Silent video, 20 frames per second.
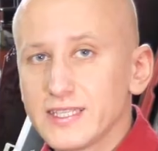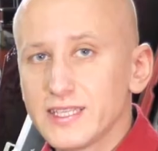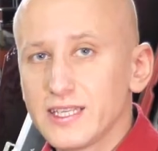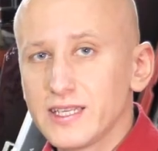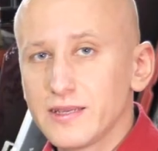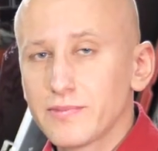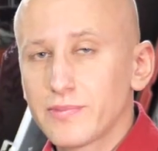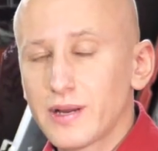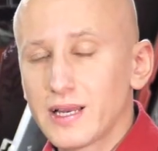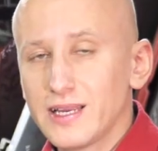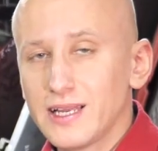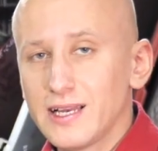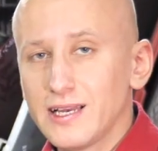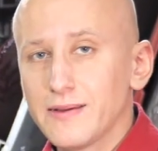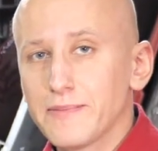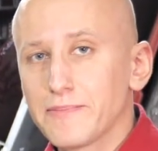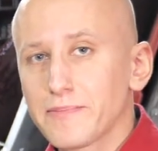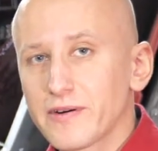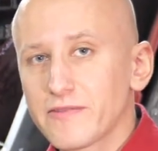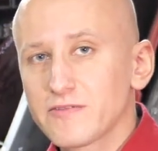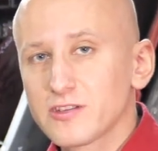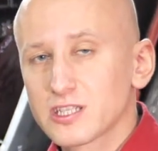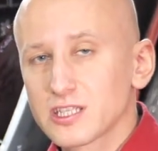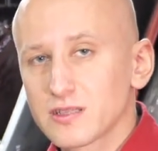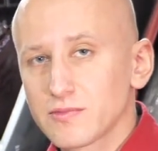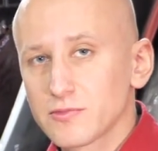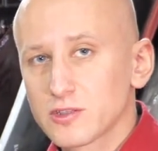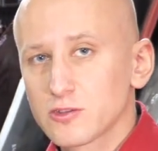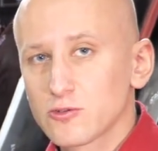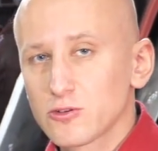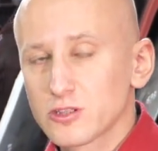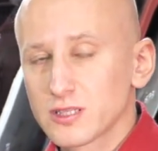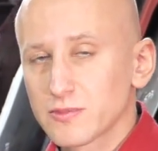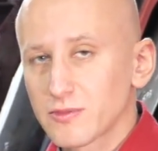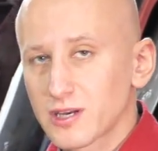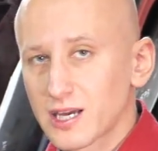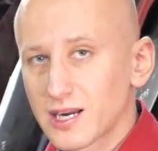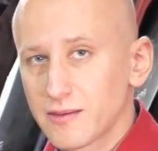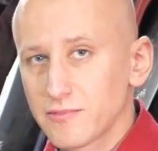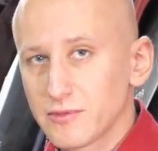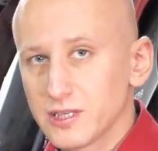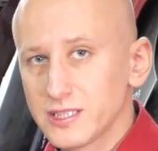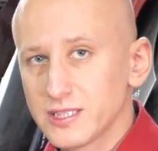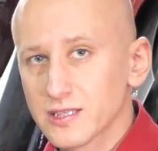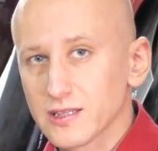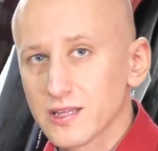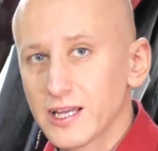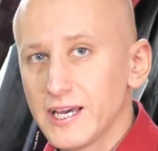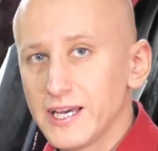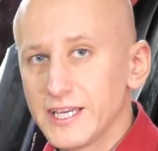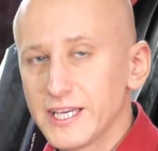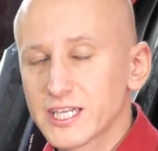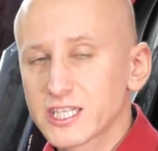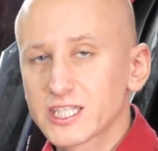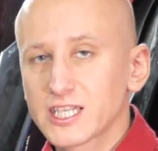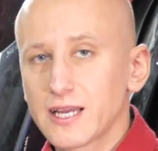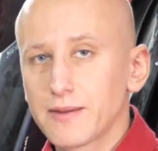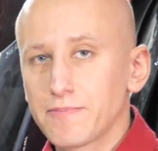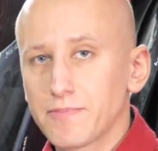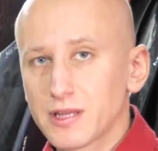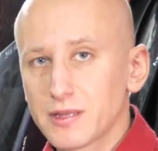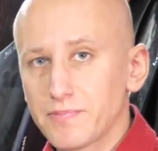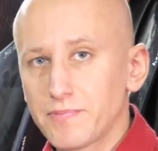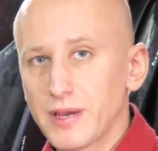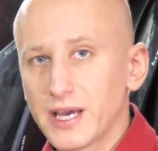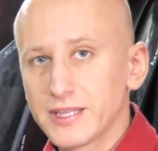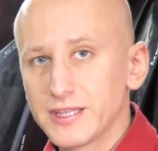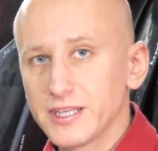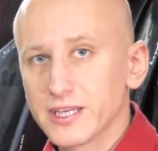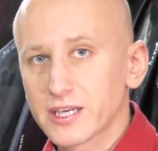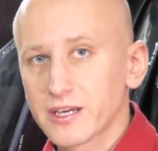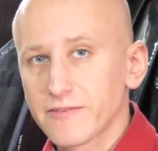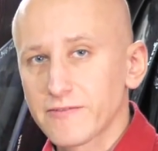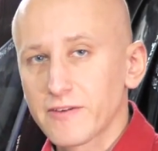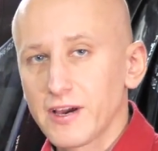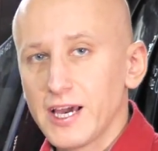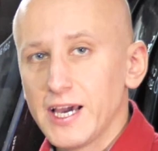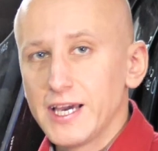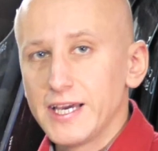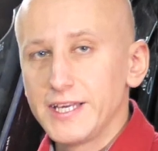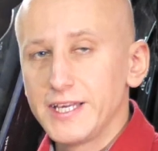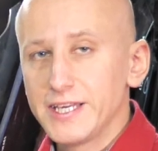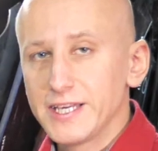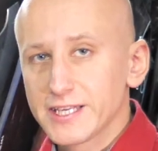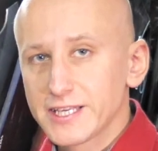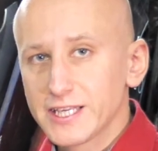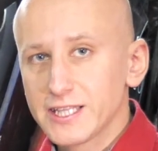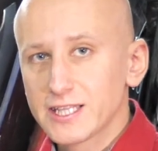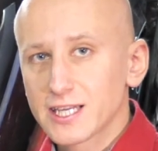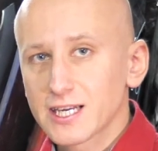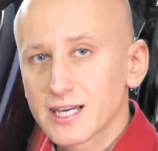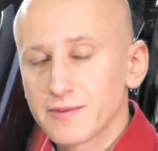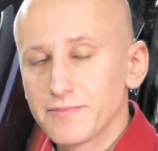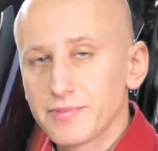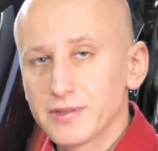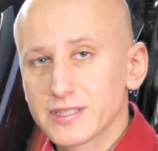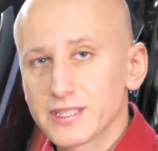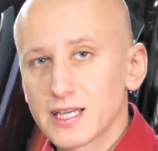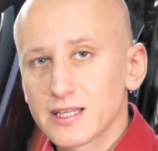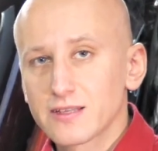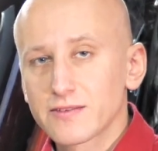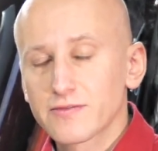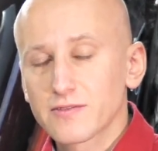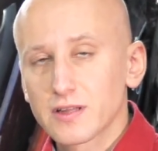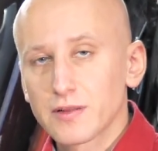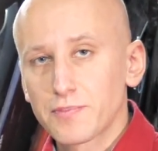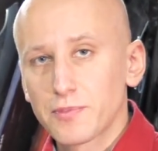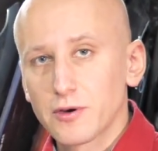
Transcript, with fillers: А-серии болели повышенным износом коромысел, их шайб подпятников и гидрокомпенсаторов